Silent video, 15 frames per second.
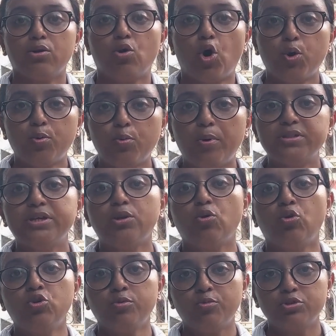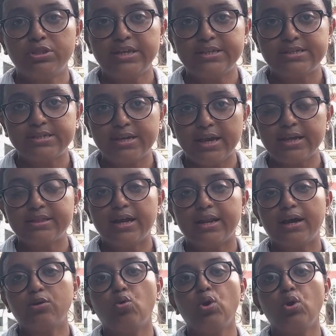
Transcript: গর্ভপাতের অনুমতি চেয়ে তারা